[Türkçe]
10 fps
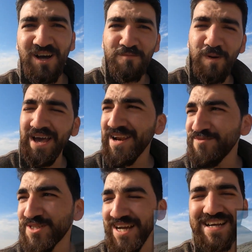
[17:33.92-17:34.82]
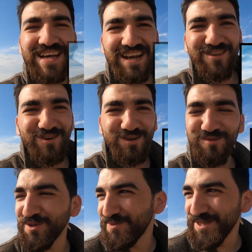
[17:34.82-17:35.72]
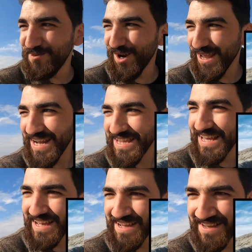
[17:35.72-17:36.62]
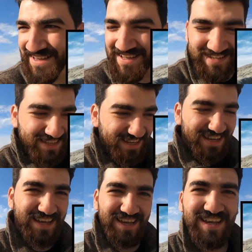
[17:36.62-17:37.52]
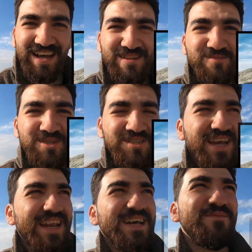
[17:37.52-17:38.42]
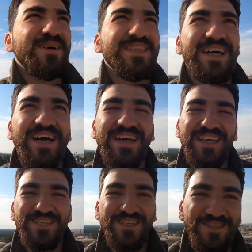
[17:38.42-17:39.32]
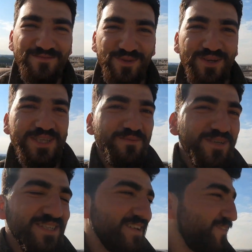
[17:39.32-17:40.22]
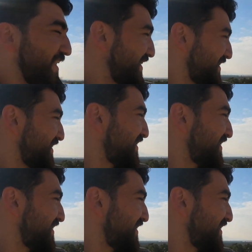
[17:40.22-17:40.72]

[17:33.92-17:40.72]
Ankbayar'mış. Ankara'da okumuş. Bizim oralarda e, kalmış Eryaman'da yaşadım diyor Cebeci'de filan.